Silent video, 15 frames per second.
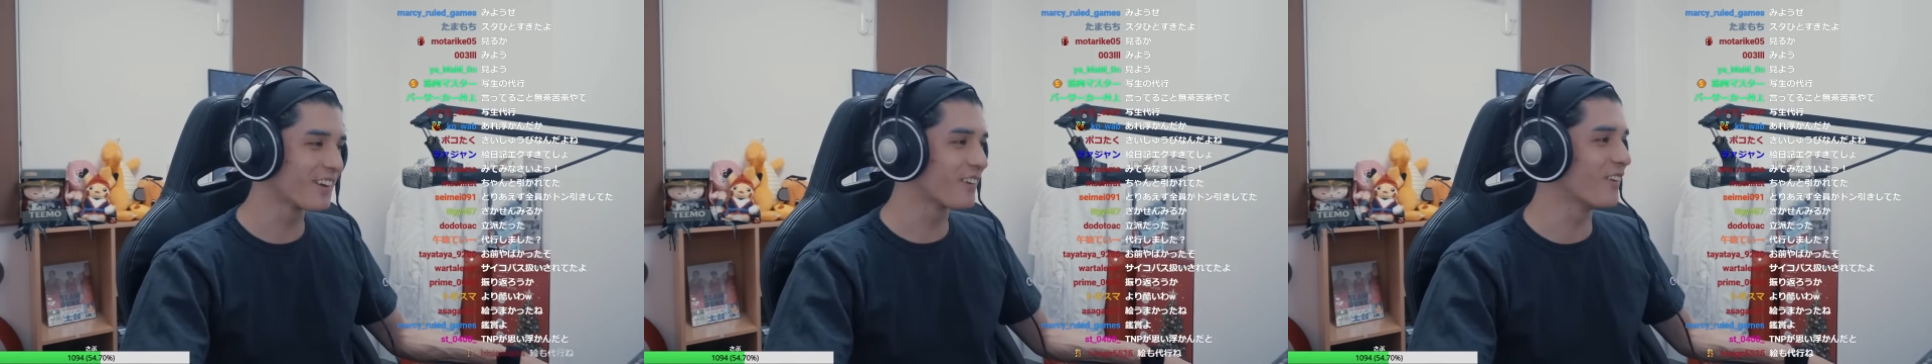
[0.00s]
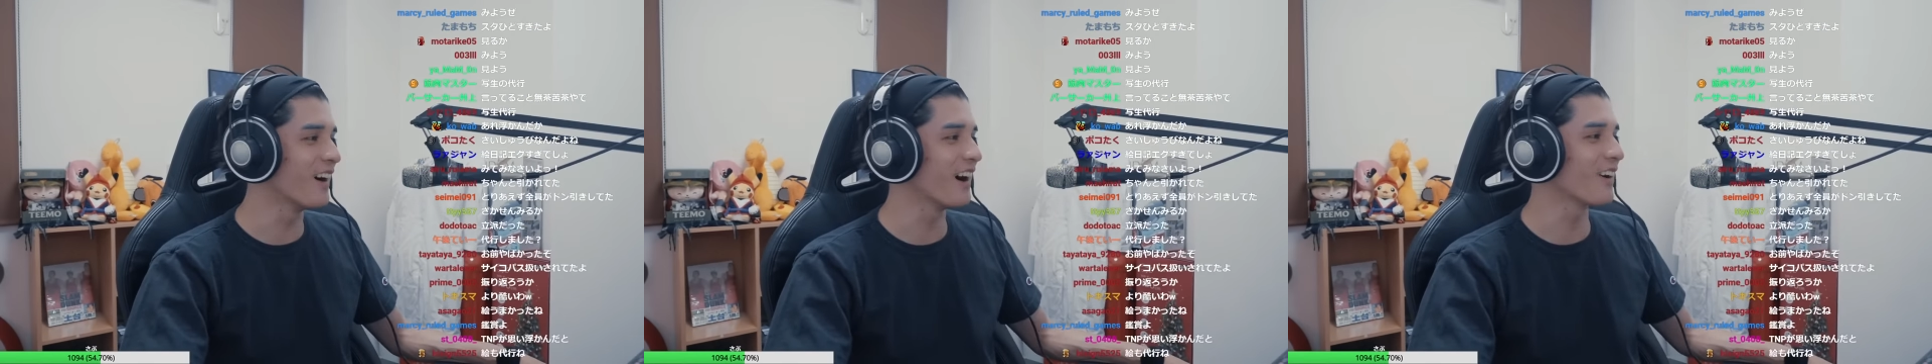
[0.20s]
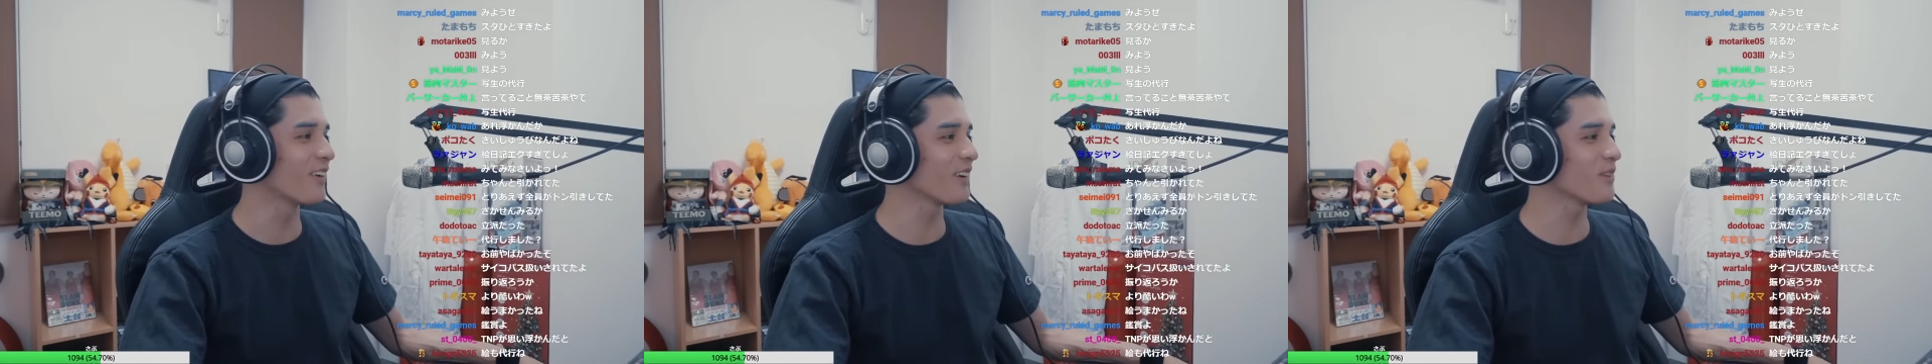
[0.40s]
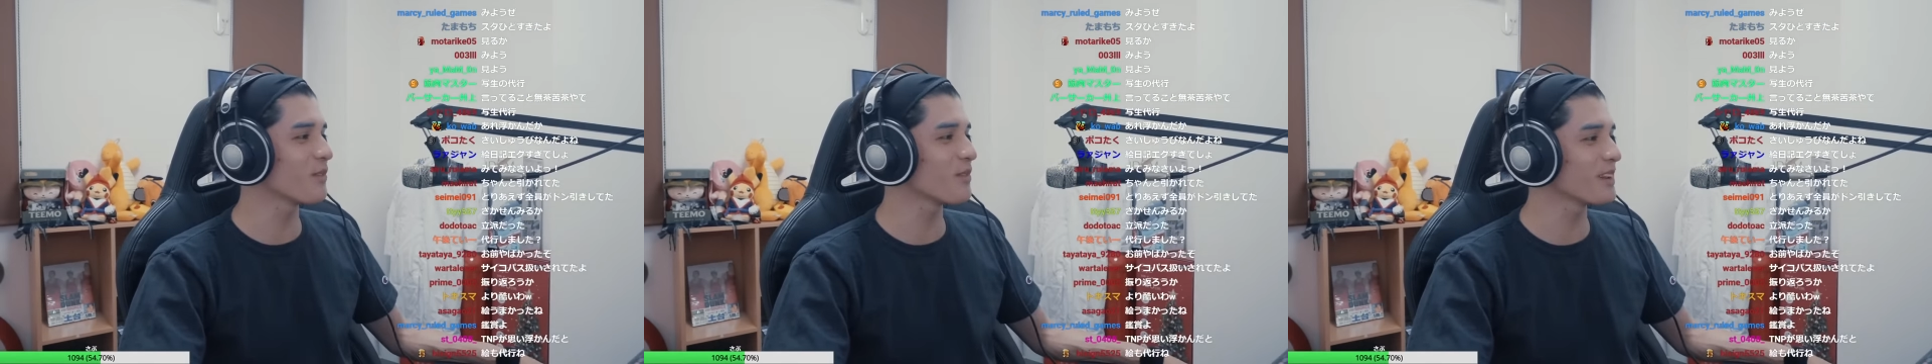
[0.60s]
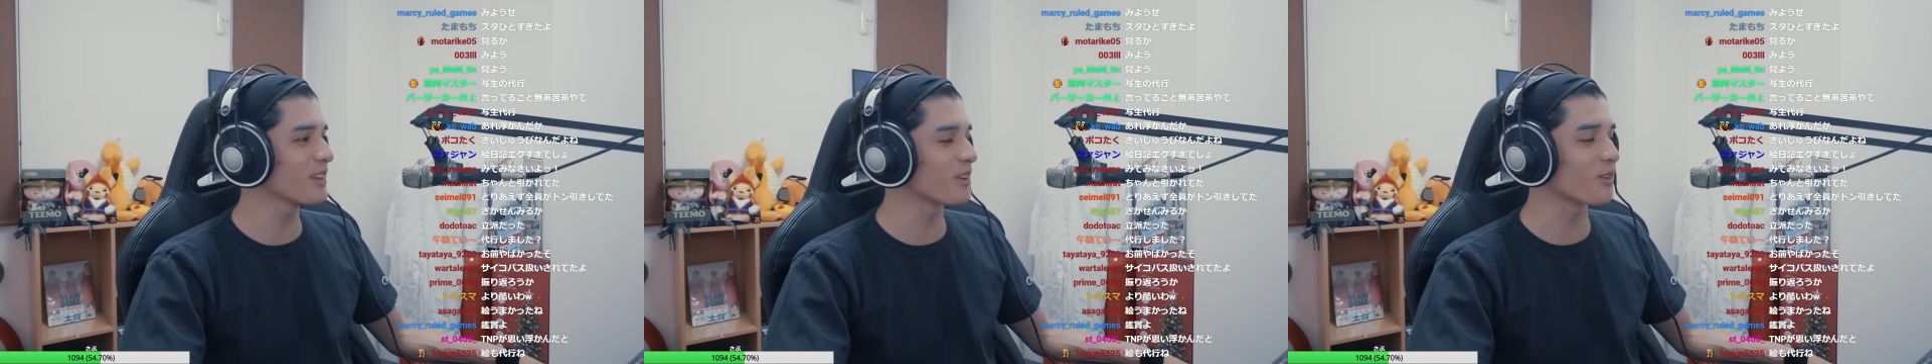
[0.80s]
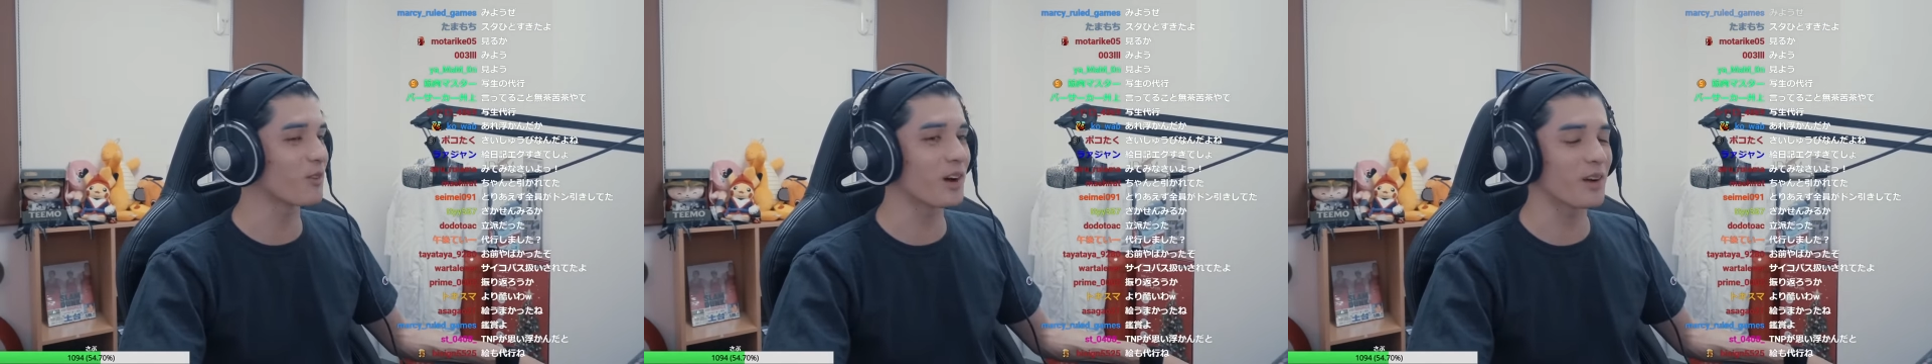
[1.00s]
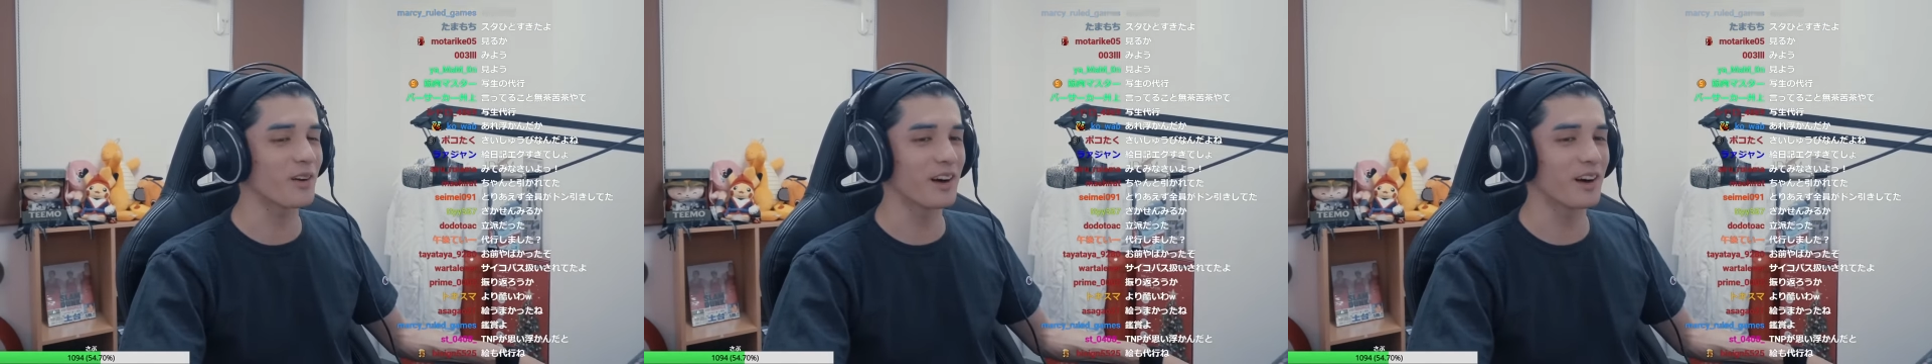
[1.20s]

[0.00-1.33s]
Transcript: 怖い。俺も見んの怖い